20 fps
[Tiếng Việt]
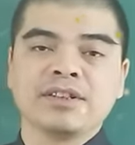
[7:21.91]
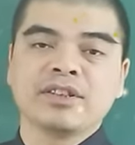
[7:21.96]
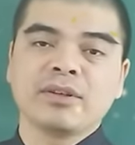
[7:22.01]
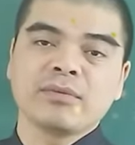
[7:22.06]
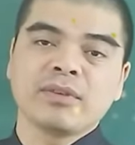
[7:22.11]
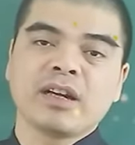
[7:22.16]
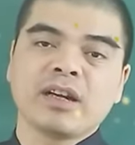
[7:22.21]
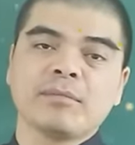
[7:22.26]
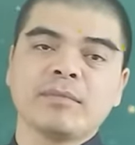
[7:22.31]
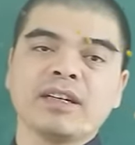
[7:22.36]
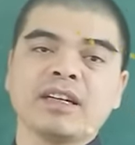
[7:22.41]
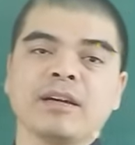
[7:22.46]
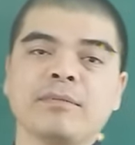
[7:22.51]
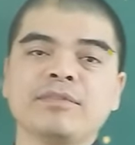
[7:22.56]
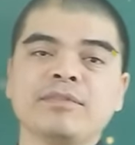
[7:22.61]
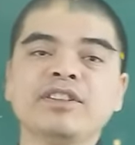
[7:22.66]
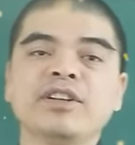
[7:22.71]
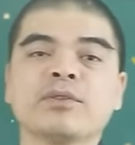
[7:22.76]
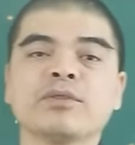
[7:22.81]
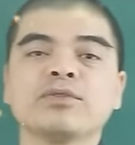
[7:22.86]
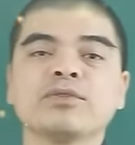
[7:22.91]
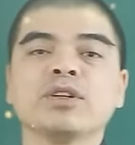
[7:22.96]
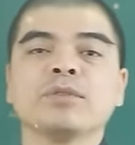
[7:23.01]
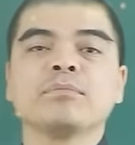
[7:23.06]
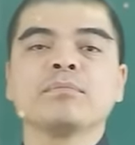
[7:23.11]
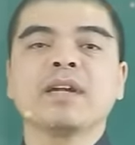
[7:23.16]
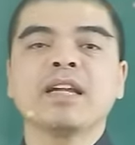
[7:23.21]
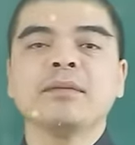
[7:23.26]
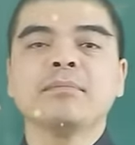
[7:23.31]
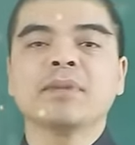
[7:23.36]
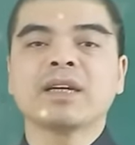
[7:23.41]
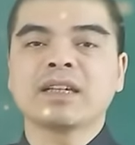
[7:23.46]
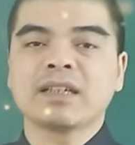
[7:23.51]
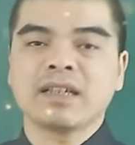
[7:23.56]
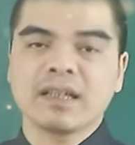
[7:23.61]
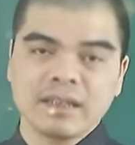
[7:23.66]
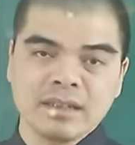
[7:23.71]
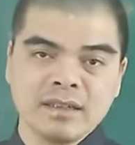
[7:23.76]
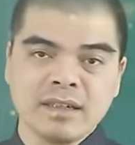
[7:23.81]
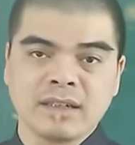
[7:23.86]
trong năm ấy gặp nhiều chuyện may mắn
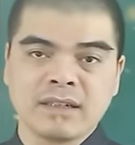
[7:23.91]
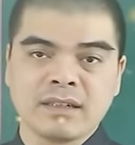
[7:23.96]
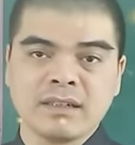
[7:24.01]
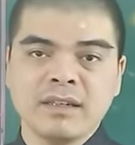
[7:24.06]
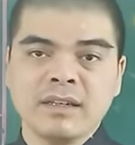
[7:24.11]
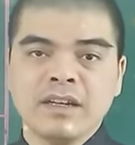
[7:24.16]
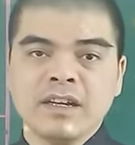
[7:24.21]
cát tường